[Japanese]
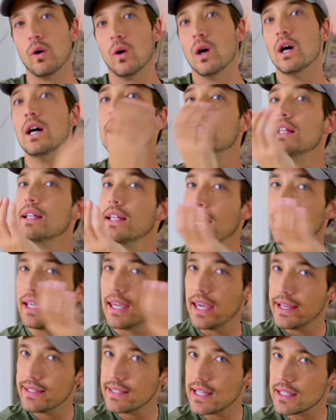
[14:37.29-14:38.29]
を、ね、
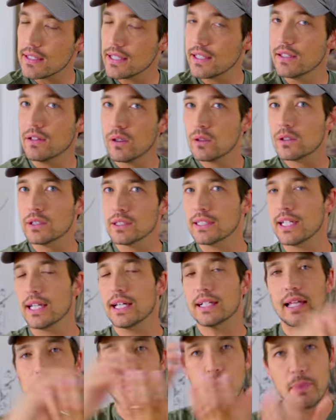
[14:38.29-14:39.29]
警察に動くんじゃ
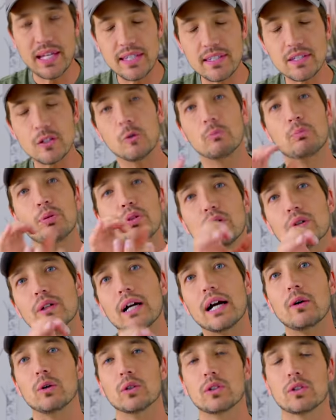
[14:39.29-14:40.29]
なくて別の部と
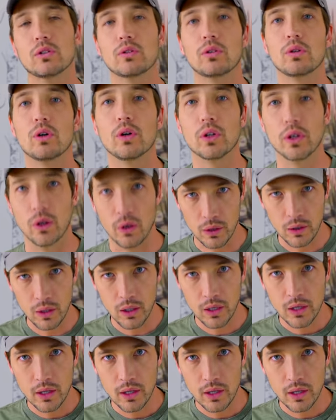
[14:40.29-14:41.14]
かを作ろうよ。